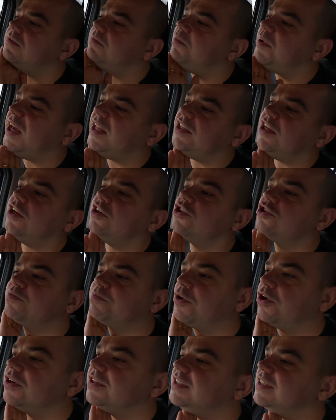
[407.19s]
Biedniej niż
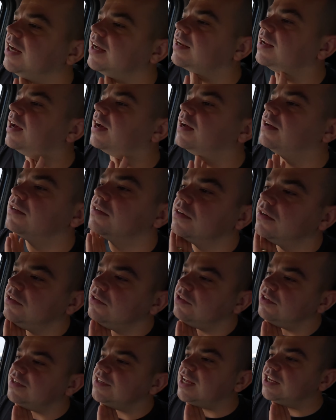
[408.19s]
Polska, nie?
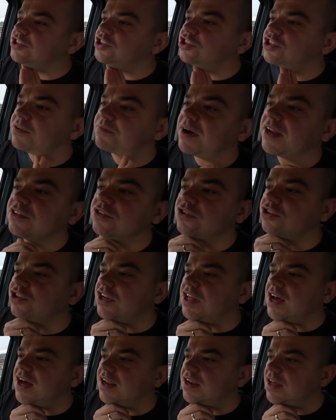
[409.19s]
To nie znaczy, że bardzo
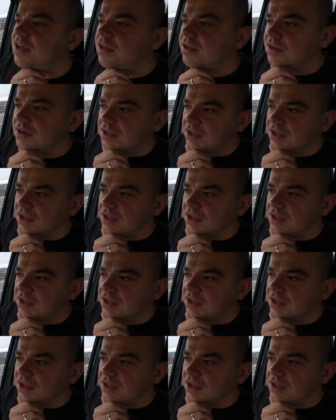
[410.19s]
źle, ale,